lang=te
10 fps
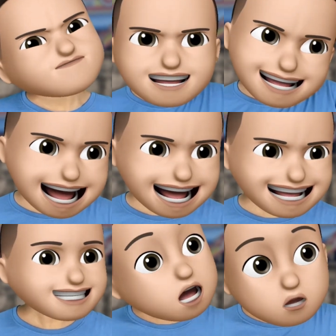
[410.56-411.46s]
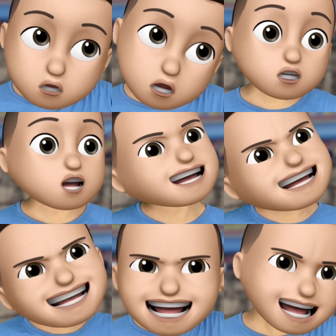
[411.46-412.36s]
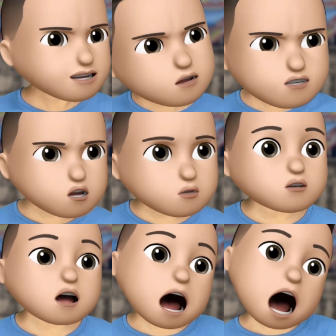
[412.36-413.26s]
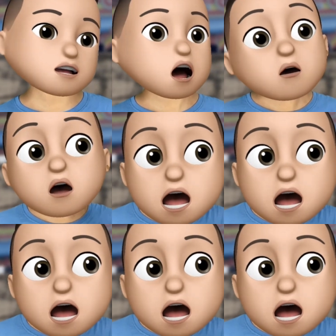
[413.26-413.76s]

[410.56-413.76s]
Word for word: రే నాకు రేంజర్ సైకిల్ లేకపోవచ్చు కానీ నాకు